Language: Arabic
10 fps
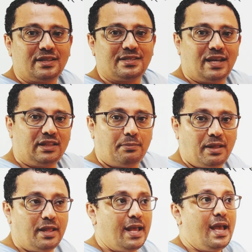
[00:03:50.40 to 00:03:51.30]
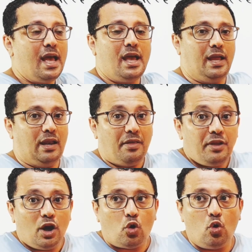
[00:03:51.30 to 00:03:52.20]
تستخدمها
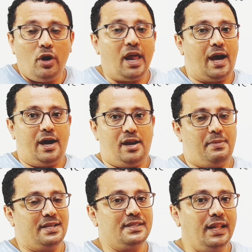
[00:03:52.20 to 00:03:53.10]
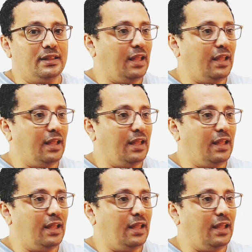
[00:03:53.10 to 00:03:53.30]
الذي يقول لا أنا ما زلت